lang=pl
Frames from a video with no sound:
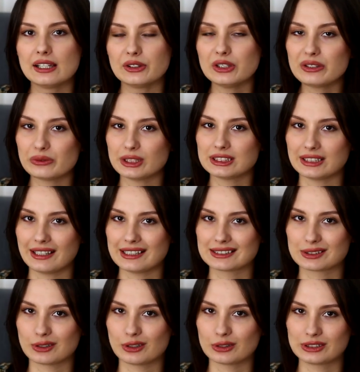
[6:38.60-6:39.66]
No i właśnie
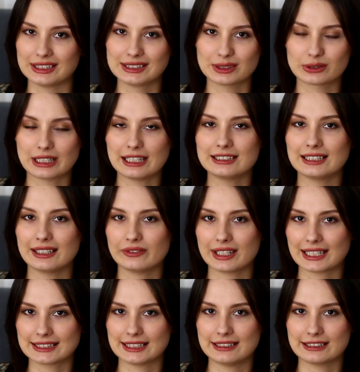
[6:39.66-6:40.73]
jest to też totalnie
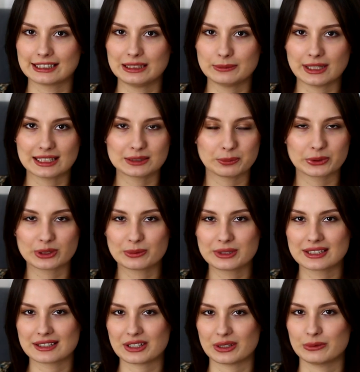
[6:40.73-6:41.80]
wakacyjny klimat,
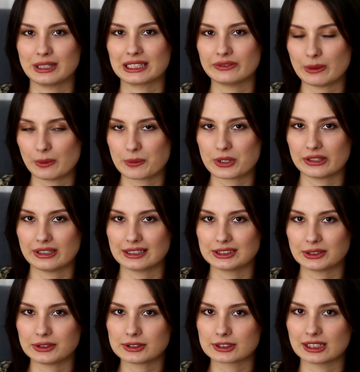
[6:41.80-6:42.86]
podobnie zresztą jak dwie poprzednie
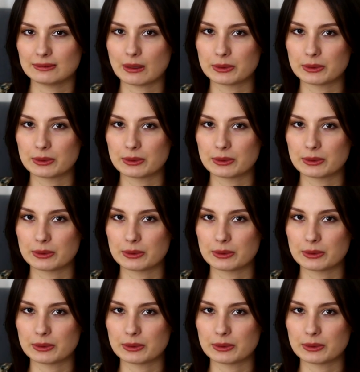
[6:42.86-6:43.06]
książki.